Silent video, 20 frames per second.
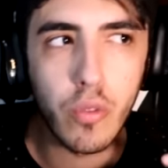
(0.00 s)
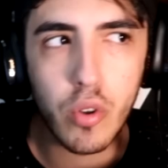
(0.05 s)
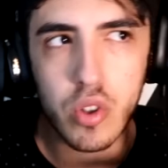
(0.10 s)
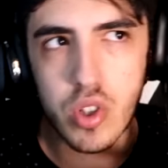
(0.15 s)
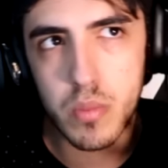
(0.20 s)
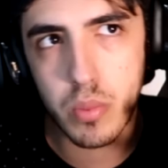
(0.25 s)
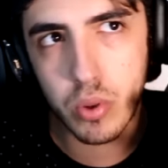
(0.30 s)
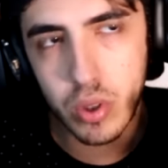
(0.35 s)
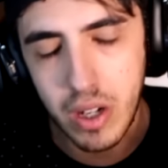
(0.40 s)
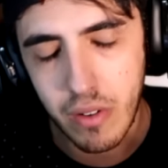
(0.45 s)

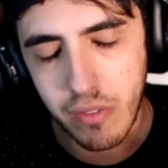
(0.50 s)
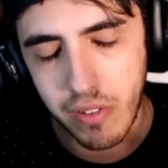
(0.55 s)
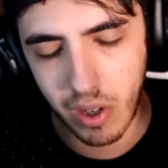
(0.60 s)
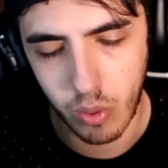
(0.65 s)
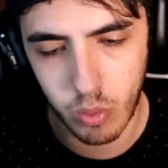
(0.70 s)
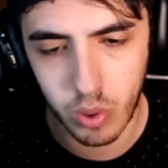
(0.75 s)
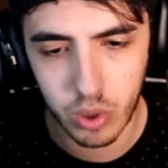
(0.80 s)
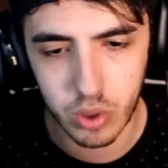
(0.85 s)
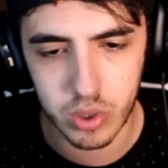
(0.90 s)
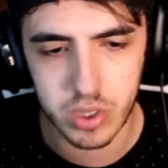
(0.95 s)
Forse potrei fare
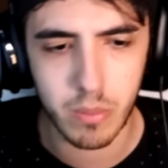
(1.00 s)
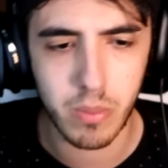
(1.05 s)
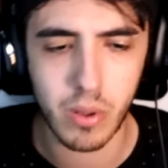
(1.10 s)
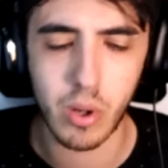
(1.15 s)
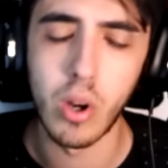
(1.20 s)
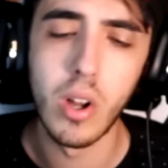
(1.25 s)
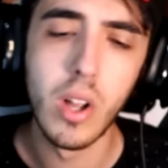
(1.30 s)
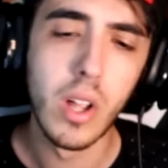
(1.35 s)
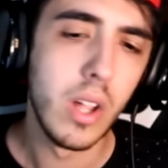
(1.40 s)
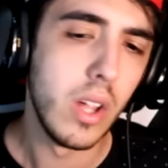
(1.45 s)
qualcosa,
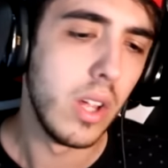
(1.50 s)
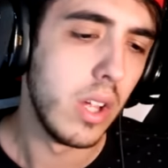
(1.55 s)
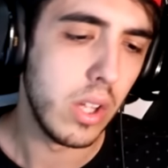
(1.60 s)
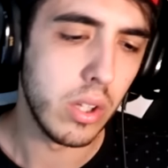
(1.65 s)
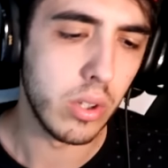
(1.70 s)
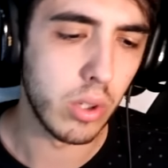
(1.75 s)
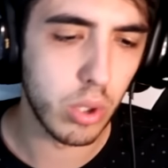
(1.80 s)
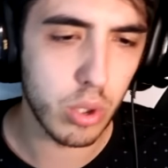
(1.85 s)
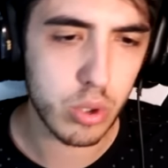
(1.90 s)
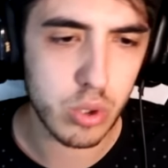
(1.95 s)
però
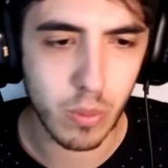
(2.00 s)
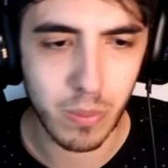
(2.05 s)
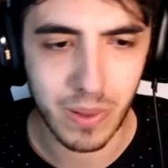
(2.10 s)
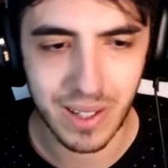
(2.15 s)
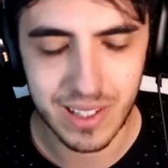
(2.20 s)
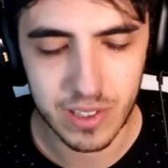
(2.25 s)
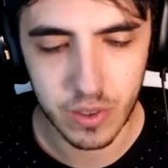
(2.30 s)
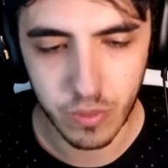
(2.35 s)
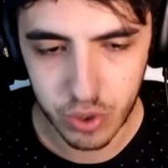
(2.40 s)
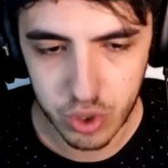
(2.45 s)
non lo so
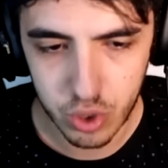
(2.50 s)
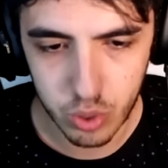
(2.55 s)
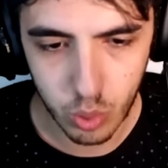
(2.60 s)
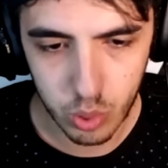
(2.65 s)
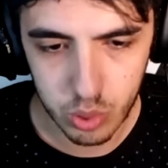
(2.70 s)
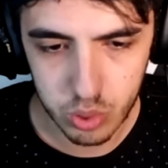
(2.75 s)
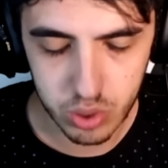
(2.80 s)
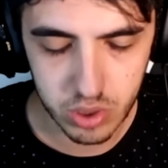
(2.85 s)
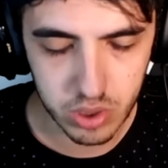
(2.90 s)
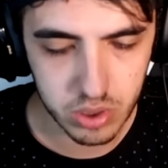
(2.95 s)
perché sto facendo
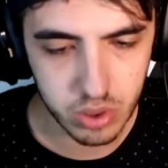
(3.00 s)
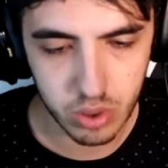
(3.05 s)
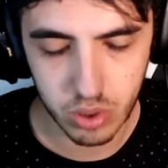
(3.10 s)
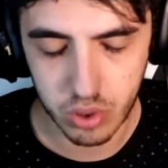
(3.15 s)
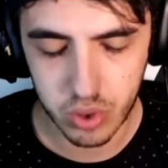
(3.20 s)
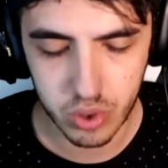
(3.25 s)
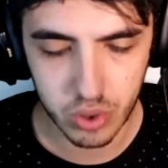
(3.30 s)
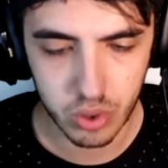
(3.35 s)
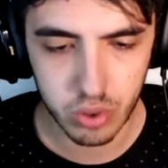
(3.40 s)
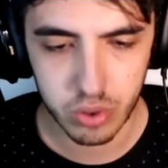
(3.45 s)
questo
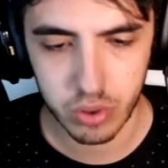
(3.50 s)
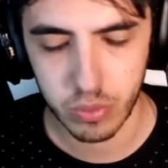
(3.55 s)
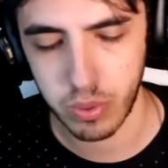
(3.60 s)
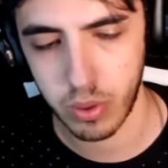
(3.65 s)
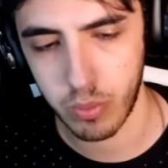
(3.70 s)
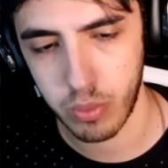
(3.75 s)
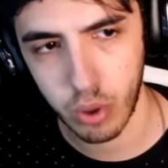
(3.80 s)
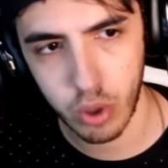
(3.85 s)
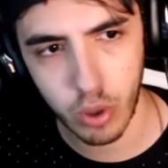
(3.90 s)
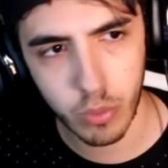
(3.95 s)
discorso, non lo so
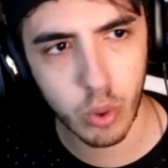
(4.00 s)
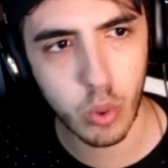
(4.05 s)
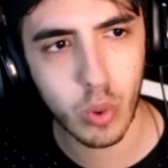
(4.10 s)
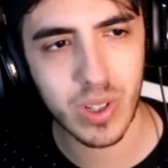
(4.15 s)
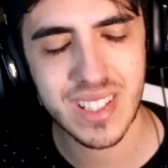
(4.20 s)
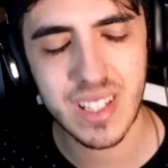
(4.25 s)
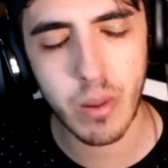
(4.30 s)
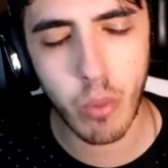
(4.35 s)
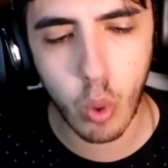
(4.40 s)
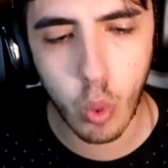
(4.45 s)
proprio.
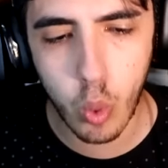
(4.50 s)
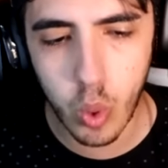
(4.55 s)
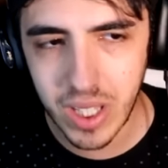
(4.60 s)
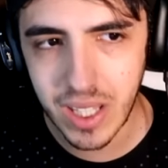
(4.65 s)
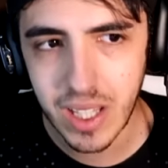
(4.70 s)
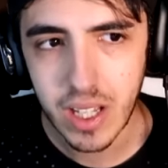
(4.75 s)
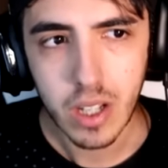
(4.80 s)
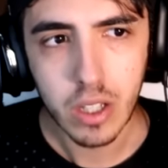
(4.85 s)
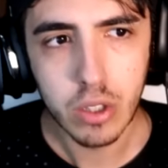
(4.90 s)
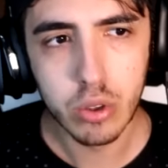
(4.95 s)
Comunque siamo
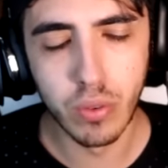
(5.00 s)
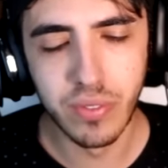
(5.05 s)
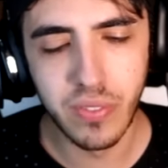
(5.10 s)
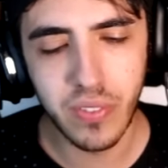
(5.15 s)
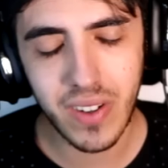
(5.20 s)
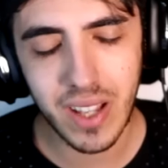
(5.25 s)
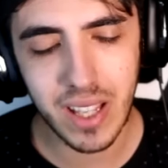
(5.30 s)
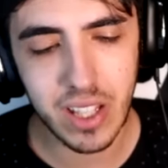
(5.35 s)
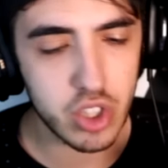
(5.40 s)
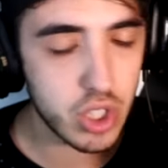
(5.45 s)
qui su
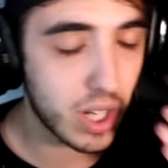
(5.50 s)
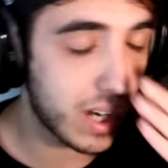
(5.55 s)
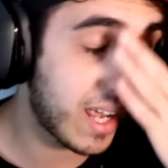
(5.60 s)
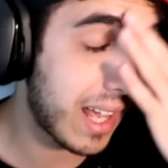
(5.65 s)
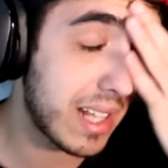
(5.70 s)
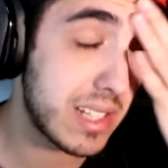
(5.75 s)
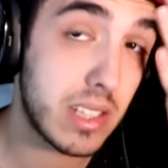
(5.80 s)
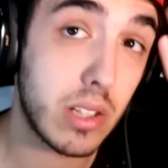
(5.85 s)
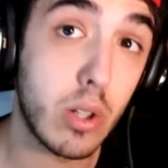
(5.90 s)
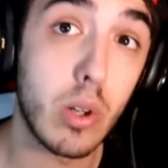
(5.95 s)
Fringe,
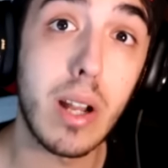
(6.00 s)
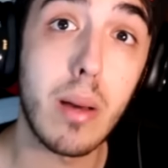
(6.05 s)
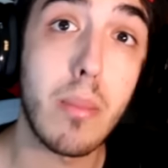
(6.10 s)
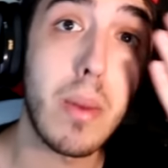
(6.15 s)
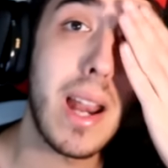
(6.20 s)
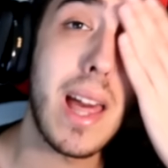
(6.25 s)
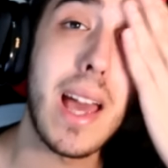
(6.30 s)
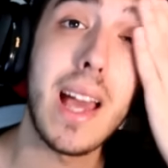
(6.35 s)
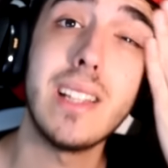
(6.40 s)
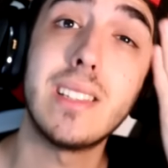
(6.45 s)
ragazzi, con la
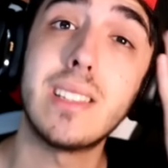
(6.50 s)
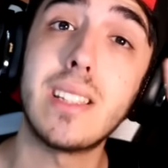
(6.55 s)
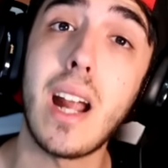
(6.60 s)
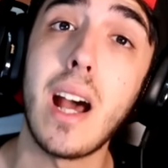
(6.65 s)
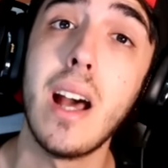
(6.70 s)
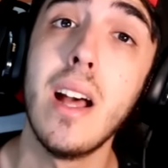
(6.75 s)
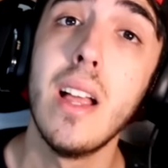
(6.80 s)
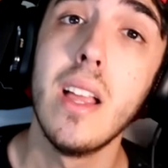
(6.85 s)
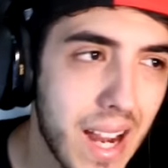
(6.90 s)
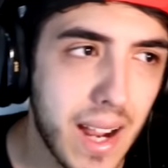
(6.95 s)

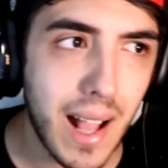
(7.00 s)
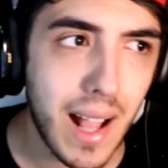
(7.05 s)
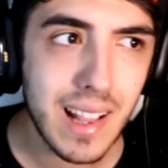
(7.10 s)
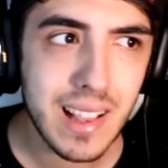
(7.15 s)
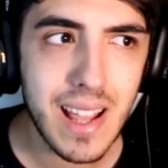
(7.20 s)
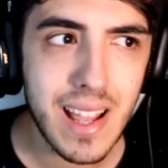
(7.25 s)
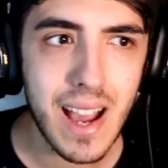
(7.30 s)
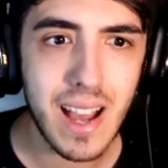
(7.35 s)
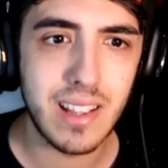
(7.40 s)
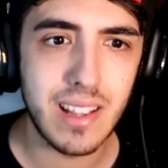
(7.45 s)
balestra,
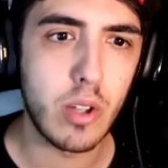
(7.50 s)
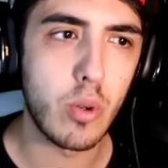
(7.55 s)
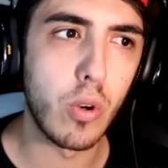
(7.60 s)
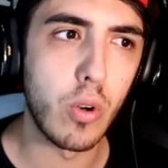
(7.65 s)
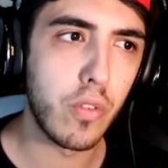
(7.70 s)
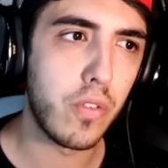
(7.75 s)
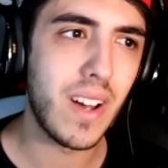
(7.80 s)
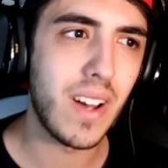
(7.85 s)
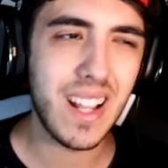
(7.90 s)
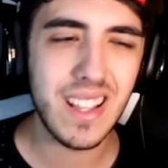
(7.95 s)
accaldati,
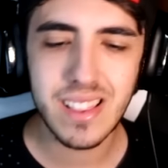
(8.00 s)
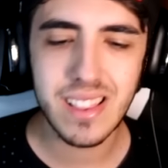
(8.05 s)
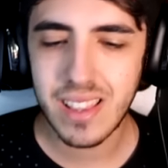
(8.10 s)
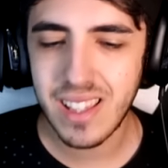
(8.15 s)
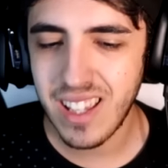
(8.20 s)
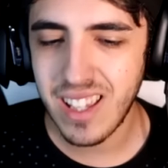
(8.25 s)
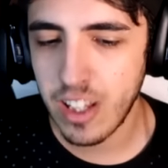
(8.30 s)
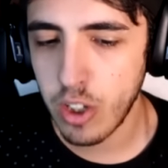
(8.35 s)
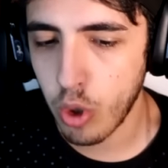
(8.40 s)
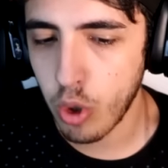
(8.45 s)
col
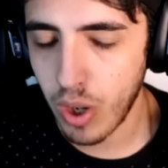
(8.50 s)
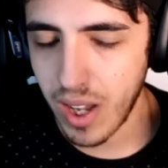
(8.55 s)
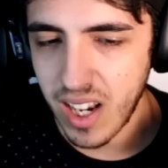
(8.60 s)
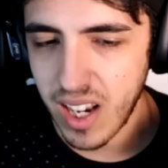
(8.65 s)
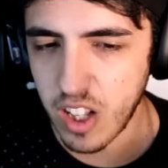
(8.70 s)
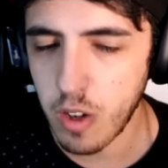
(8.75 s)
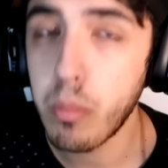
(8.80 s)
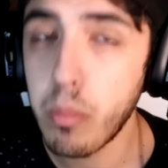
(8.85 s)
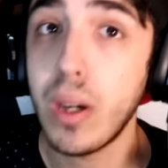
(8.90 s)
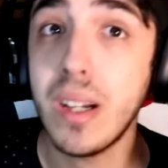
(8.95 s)
farettino.
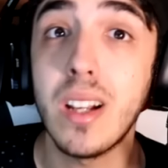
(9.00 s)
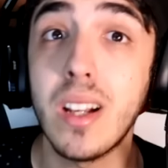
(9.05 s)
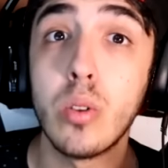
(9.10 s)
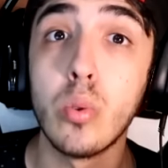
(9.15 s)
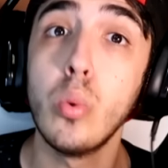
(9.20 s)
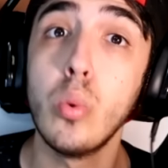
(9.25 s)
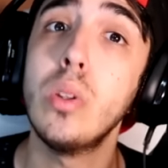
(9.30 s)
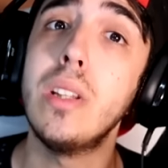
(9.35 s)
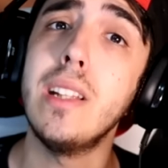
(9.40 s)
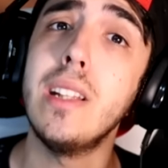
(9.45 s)
Era da un po' che
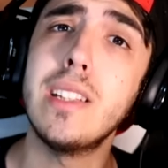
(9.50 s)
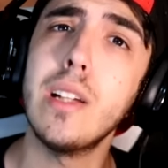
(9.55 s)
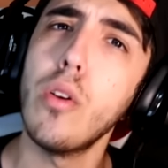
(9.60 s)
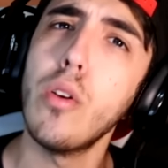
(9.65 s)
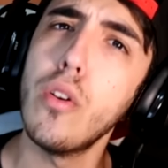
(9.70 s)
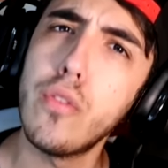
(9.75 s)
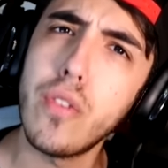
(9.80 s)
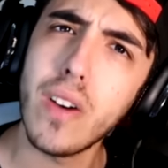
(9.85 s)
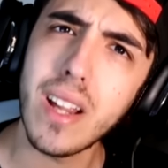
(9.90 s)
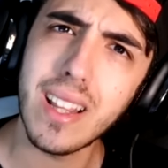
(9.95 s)
non utilizzavo
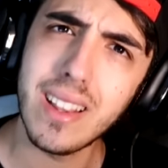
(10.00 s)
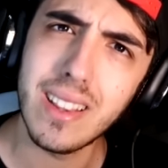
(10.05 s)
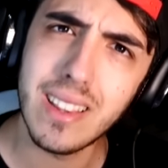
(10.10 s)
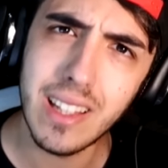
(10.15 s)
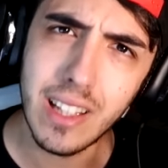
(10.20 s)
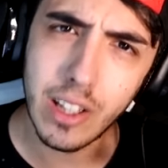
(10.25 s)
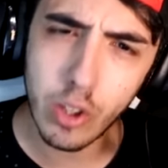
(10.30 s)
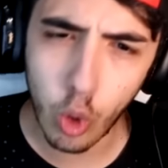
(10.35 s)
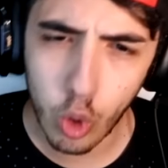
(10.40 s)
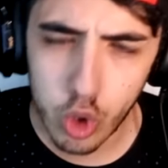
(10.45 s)
il
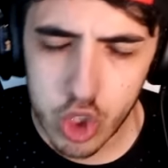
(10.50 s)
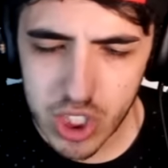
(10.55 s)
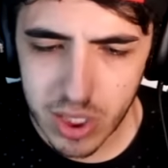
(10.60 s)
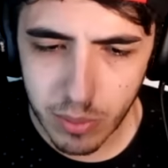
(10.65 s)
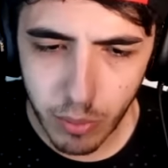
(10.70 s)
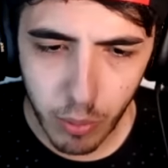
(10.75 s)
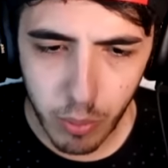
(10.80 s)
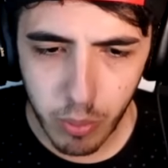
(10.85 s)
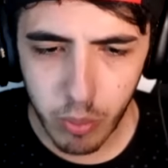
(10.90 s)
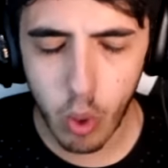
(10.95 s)
farettino, oggi
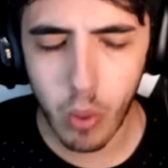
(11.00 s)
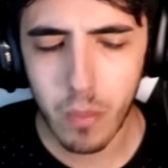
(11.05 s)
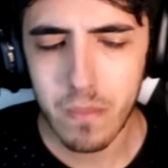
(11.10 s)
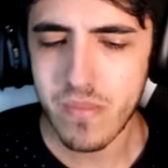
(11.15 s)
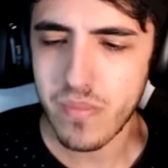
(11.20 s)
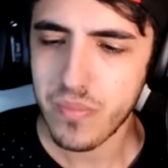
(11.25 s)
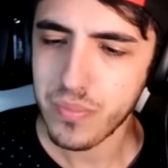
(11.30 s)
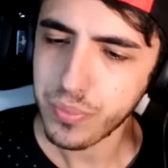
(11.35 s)
siamo proprio